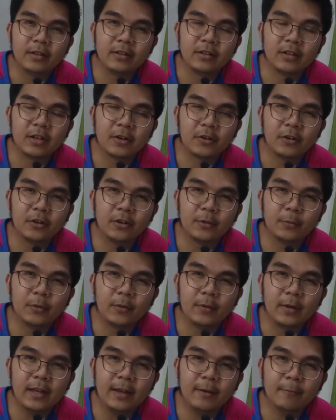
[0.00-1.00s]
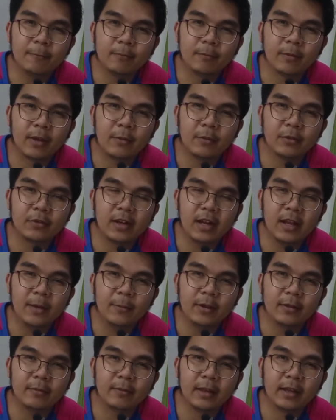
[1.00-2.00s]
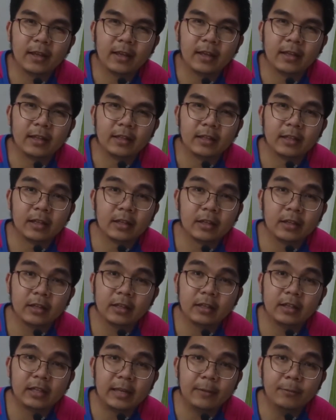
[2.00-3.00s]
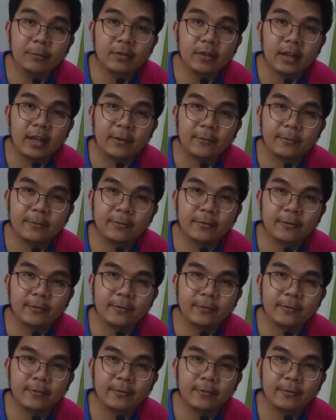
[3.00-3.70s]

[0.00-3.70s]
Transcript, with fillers: Jaya Gonepole, maraming salamat and keep safe.